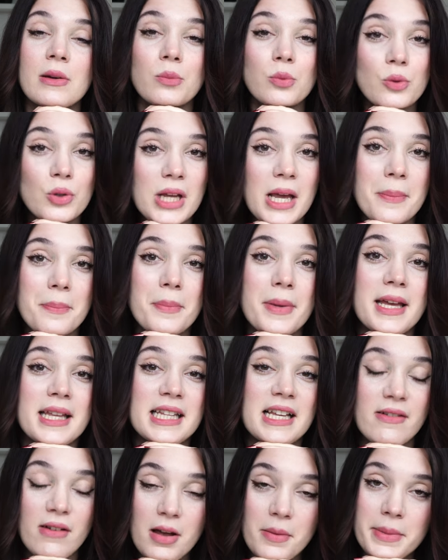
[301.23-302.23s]
Ve bunu yapmaya
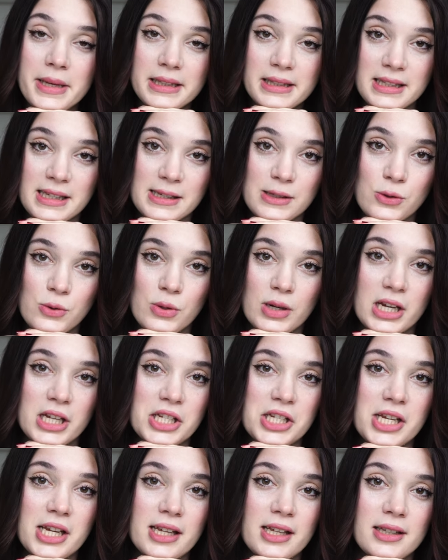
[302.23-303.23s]
devam ettiğin
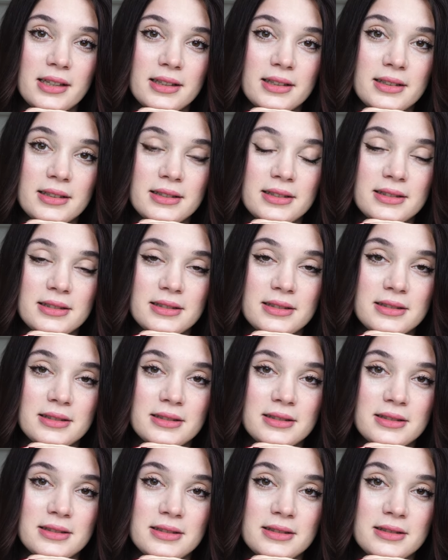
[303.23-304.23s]
sürece
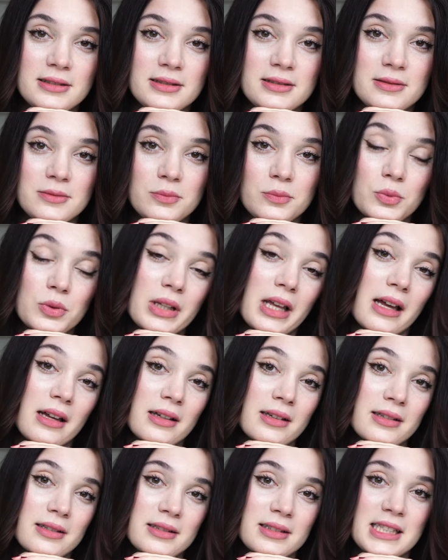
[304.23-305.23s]
bu da
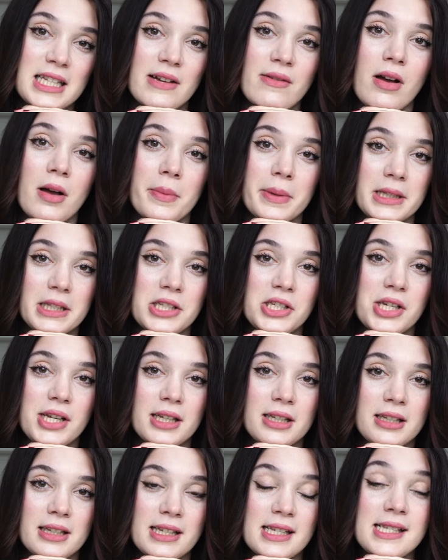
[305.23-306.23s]
devam
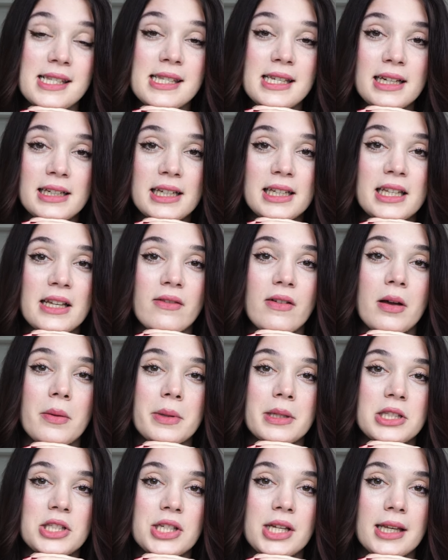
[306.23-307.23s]
edecek. Hislerin de devam
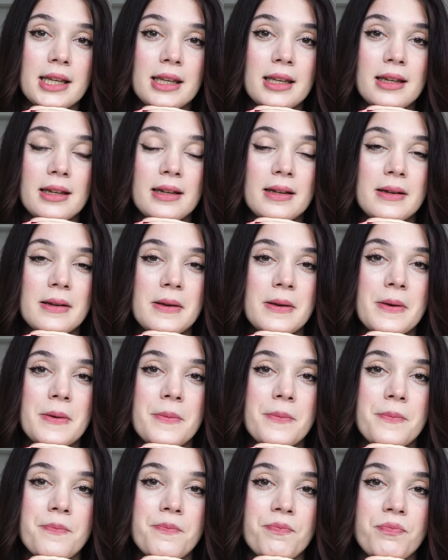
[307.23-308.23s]
edecek.
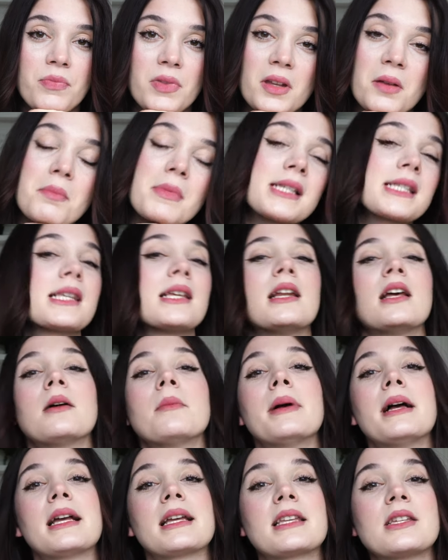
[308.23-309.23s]
Mesela
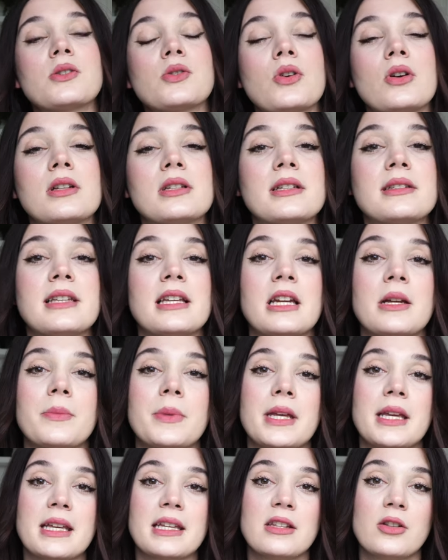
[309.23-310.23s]
belki şu anda
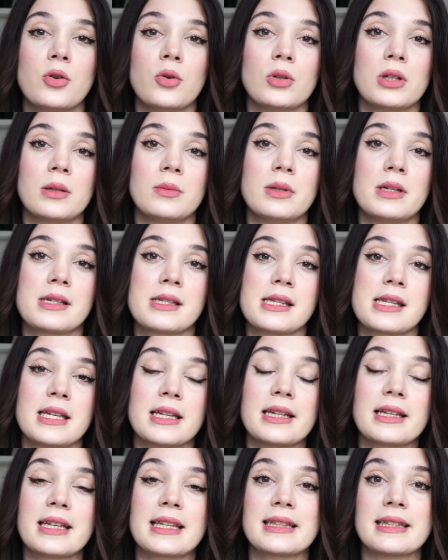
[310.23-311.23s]
terapiye gidiyor olabilirsin ya
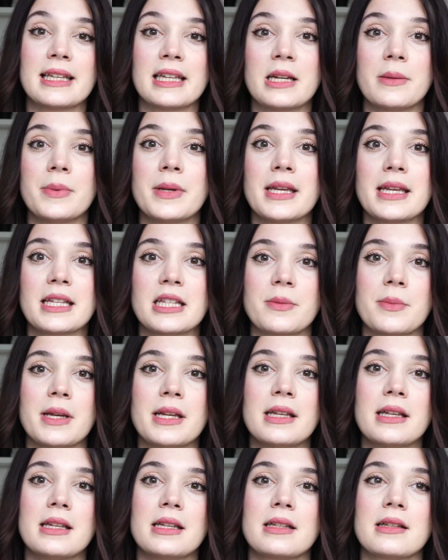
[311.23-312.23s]
da terapiye
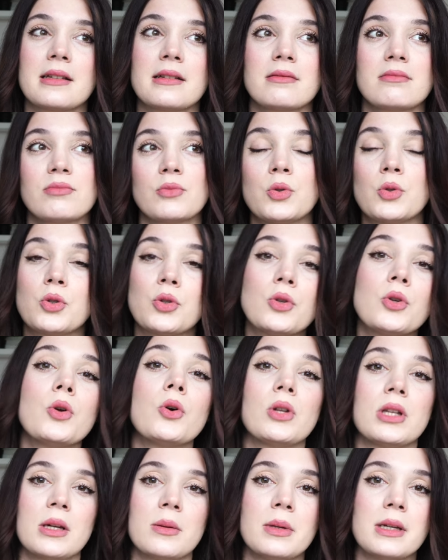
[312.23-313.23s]
gitmeyi
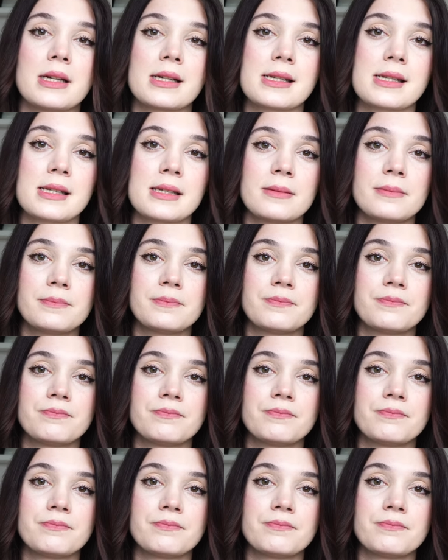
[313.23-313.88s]
düşünüyor olabilirsin.